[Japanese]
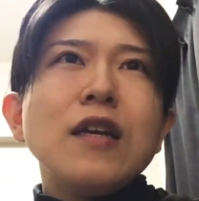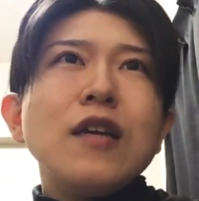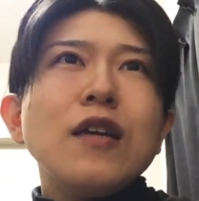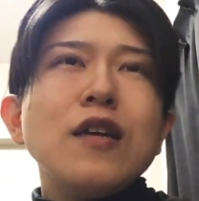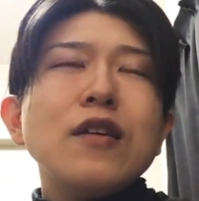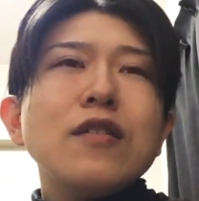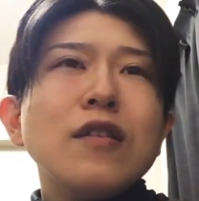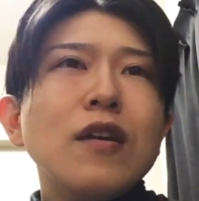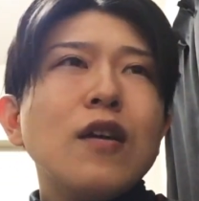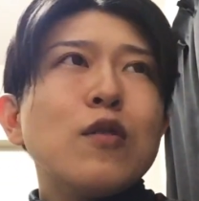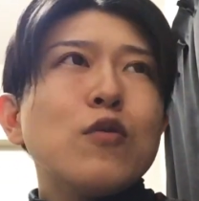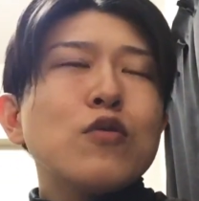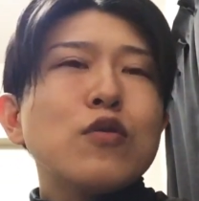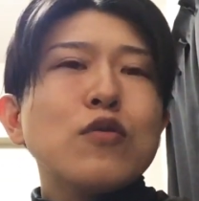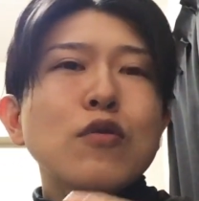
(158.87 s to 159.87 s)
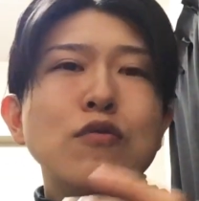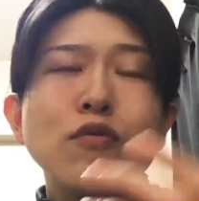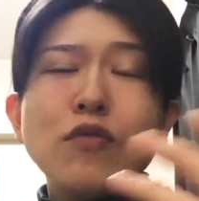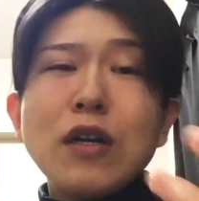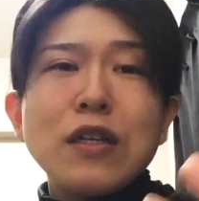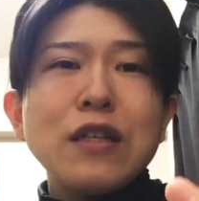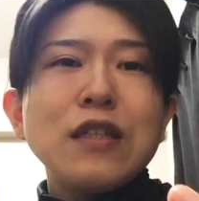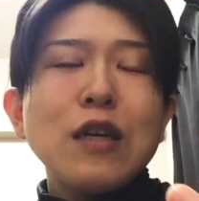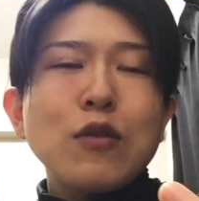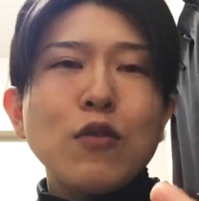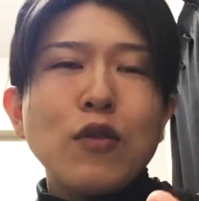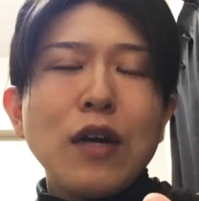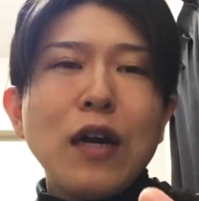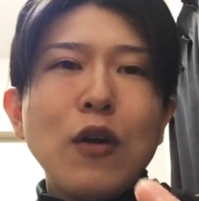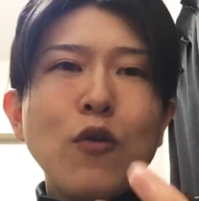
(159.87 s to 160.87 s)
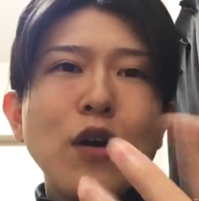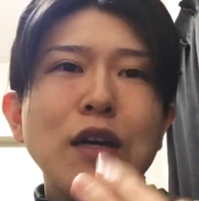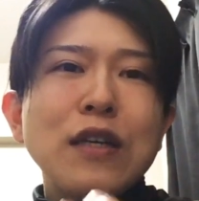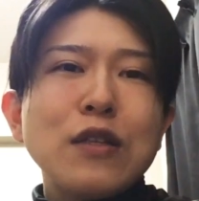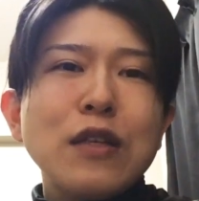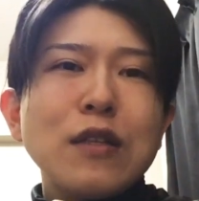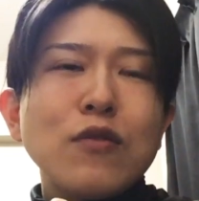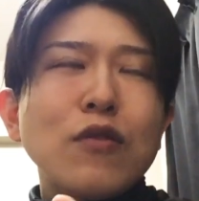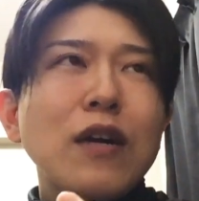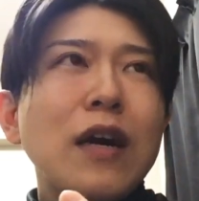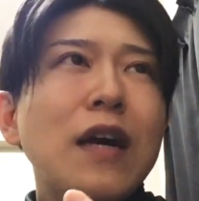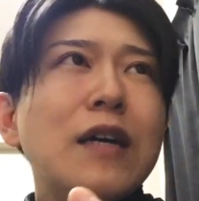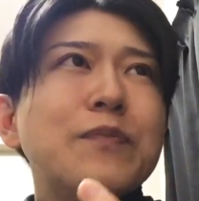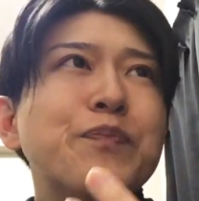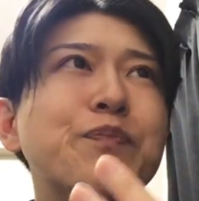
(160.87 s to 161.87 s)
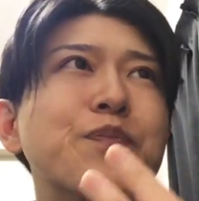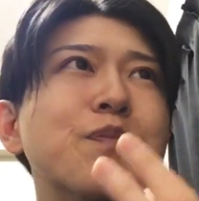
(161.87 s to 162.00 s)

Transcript: えね、あの、その浮気だとか、お金だとか、